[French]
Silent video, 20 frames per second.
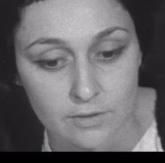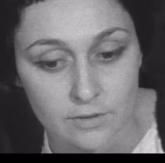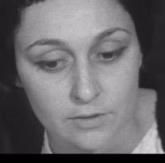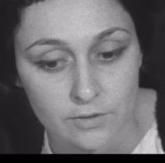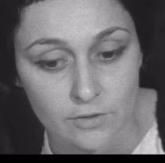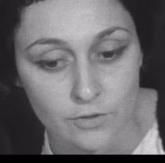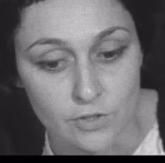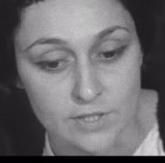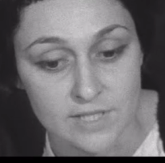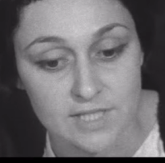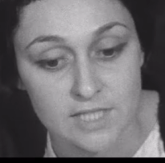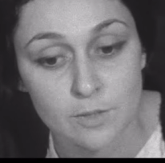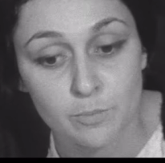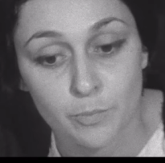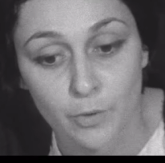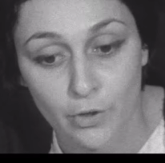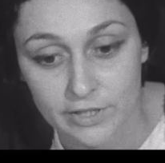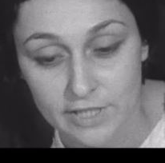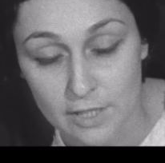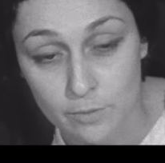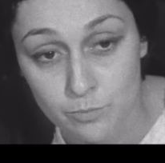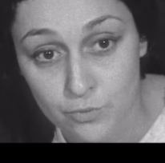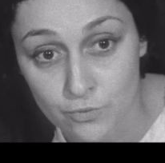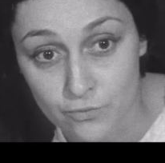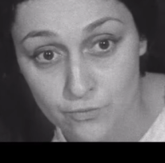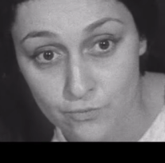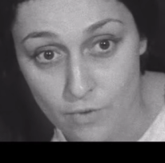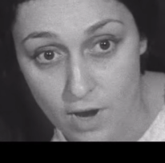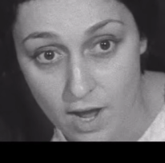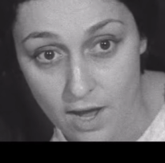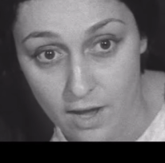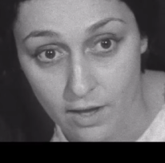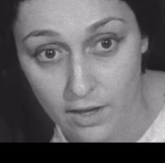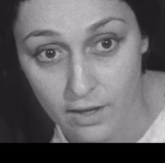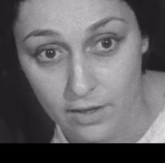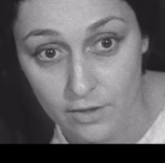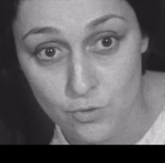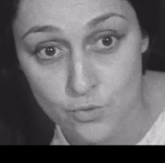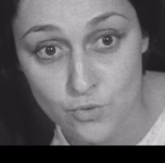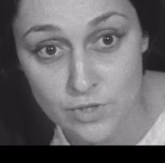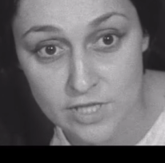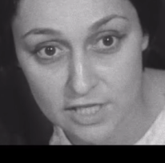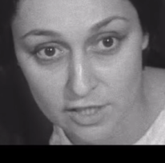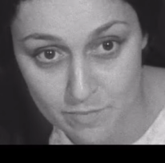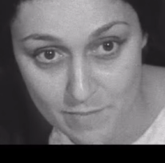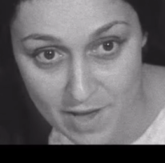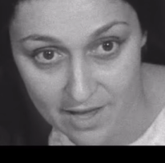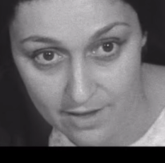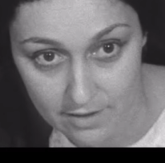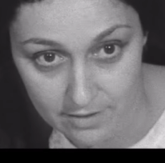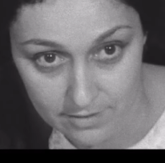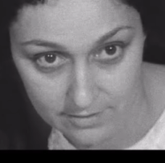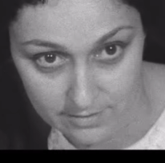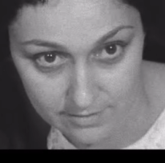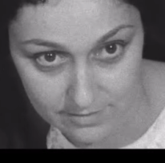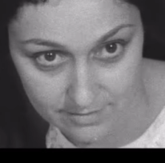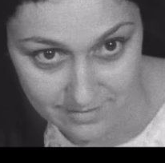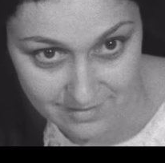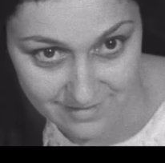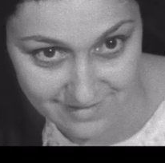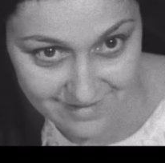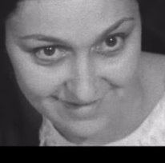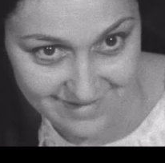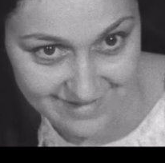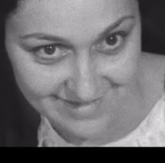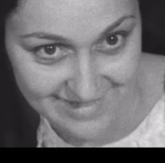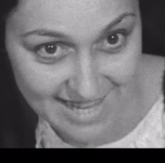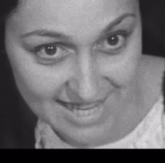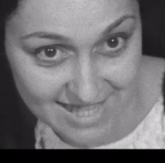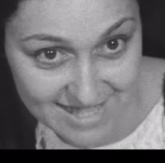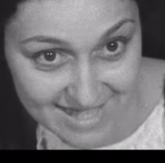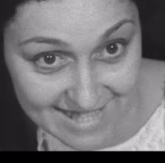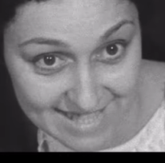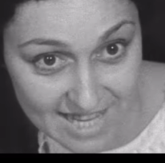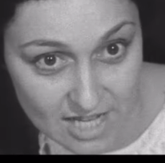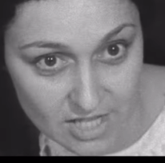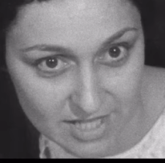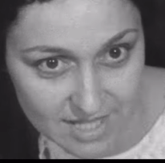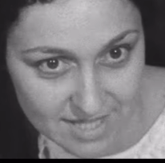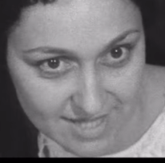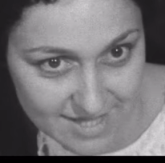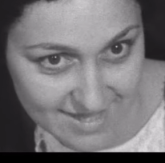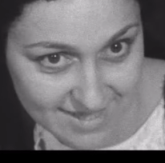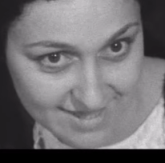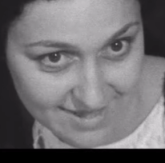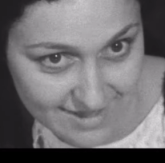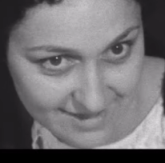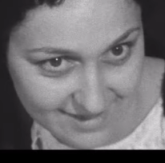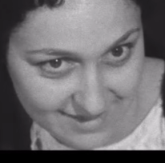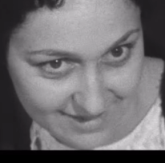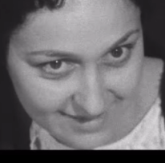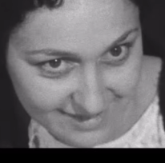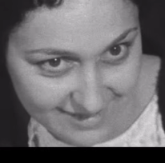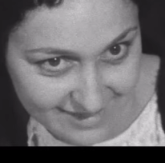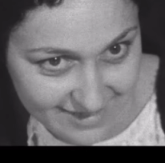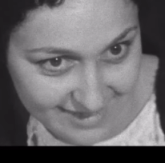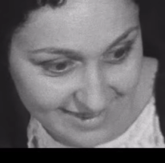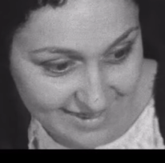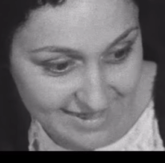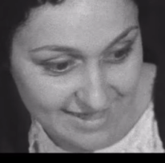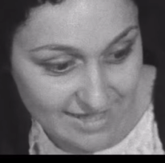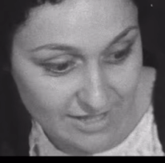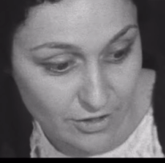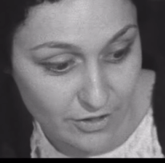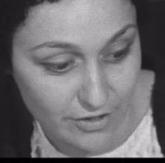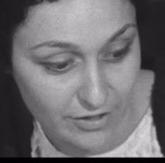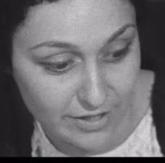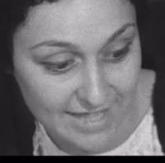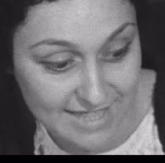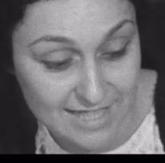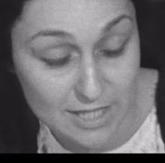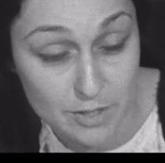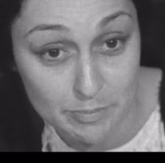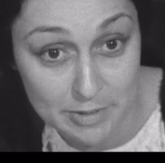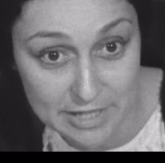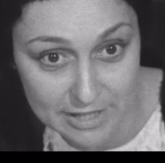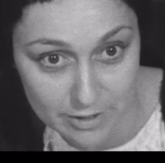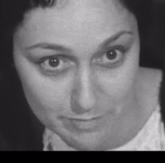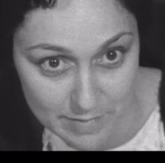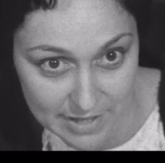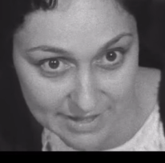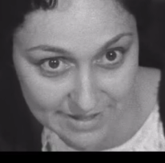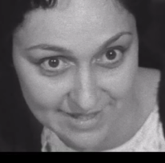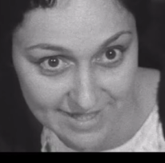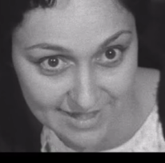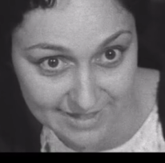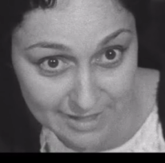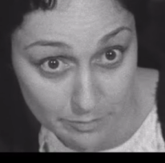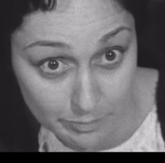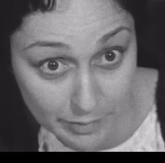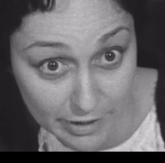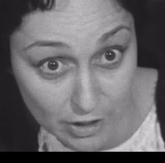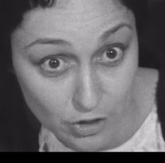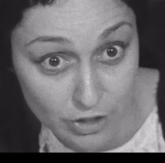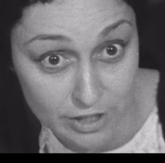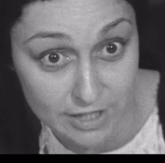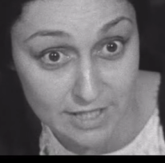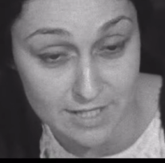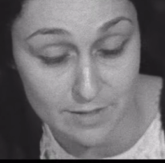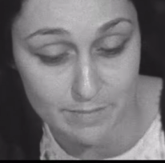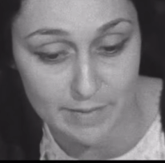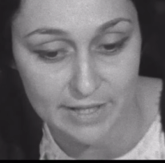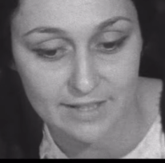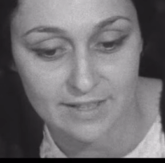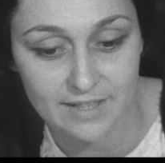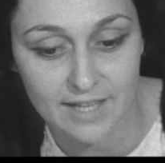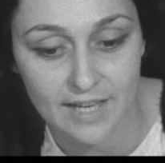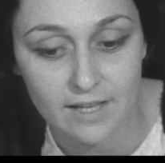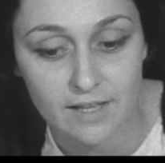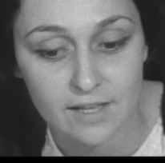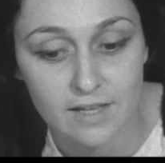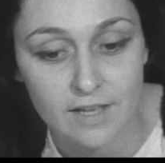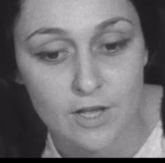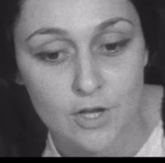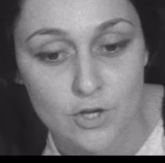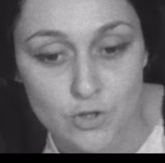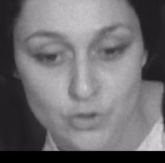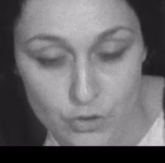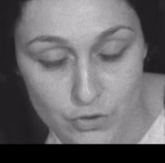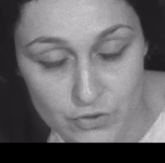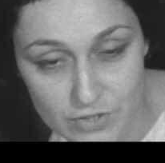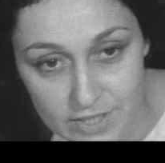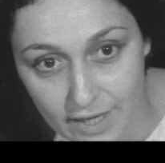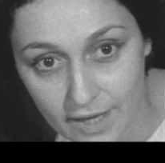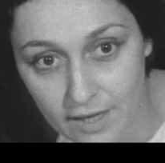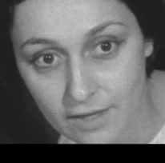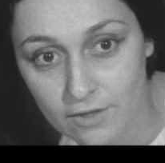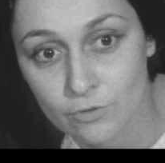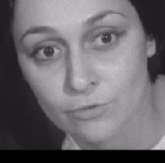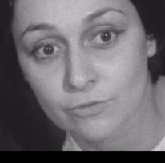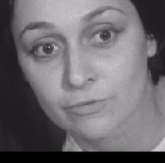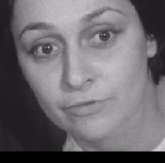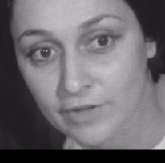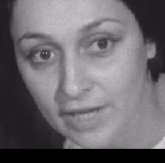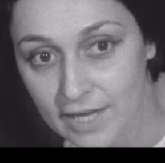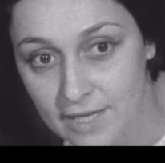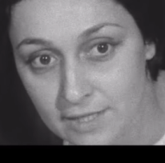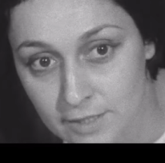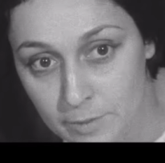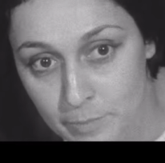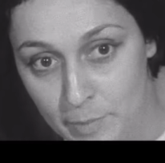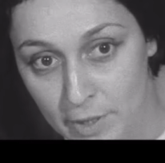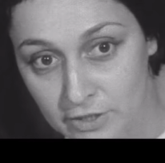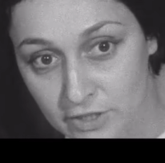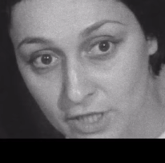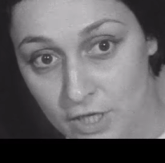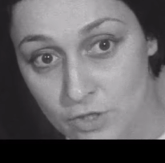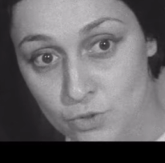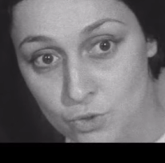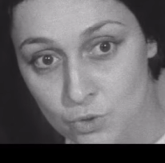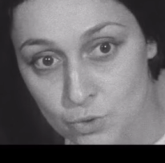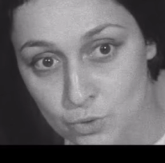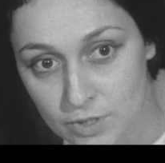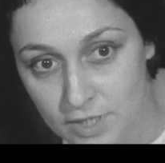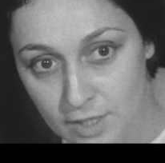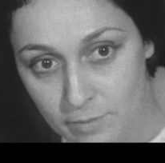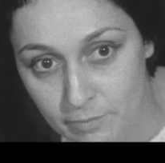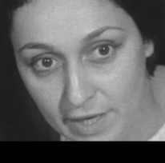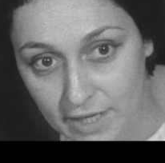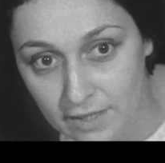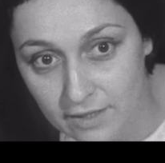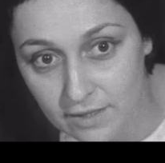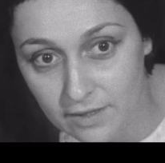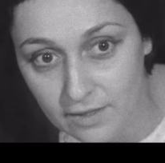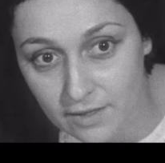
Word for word: que s'il prenait le pouvoir uniquement dans le sens qu'il l'explique maintenant, qu'il préconise maintenant, ce serait une vraie indépendance du Québec.